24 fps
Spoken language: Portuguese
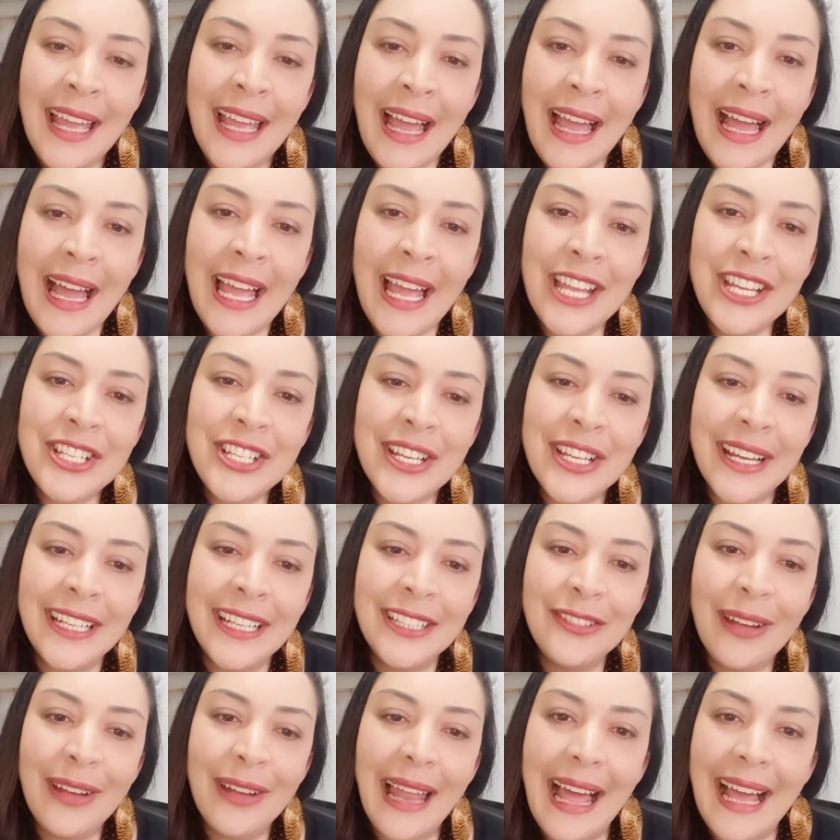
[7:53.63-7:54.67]
Aí
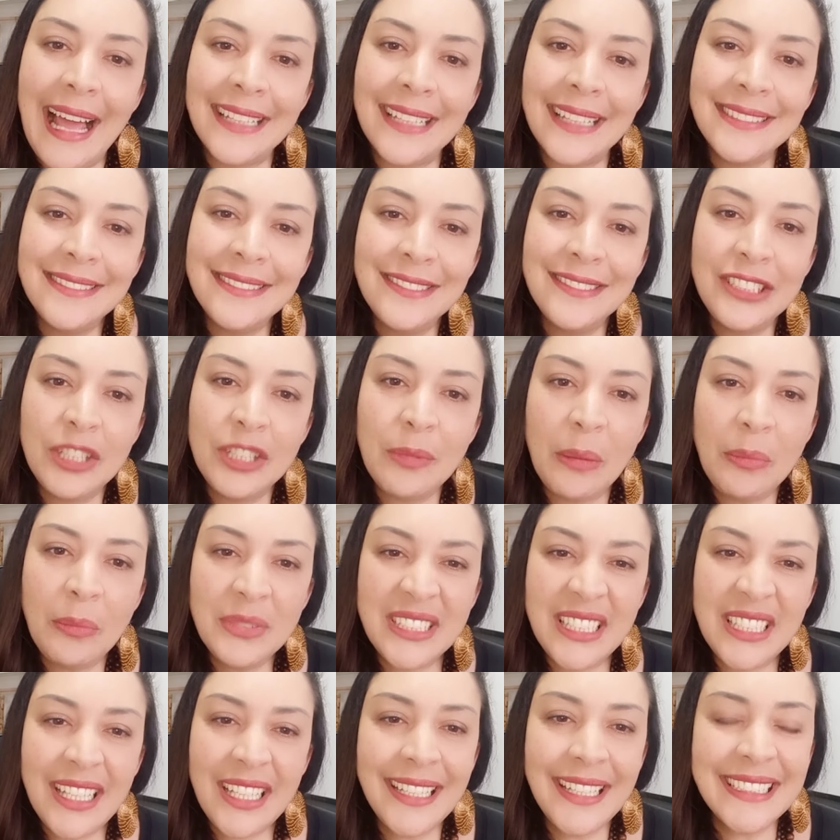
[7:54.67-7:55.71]
chegando lá, tinha uma
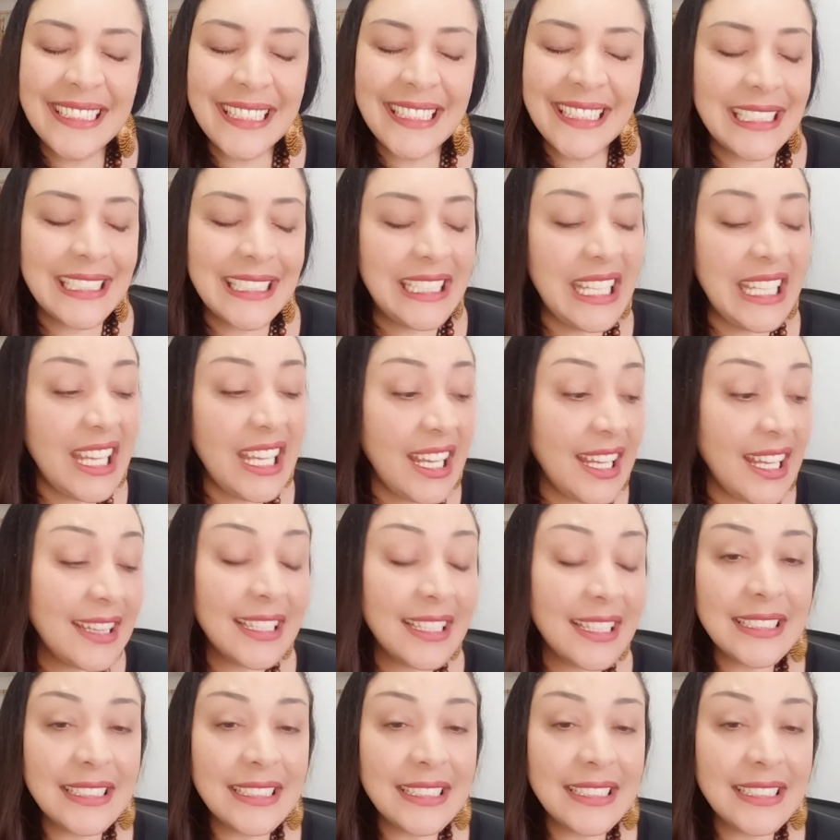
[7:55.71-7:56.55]
musiquinha esquisita,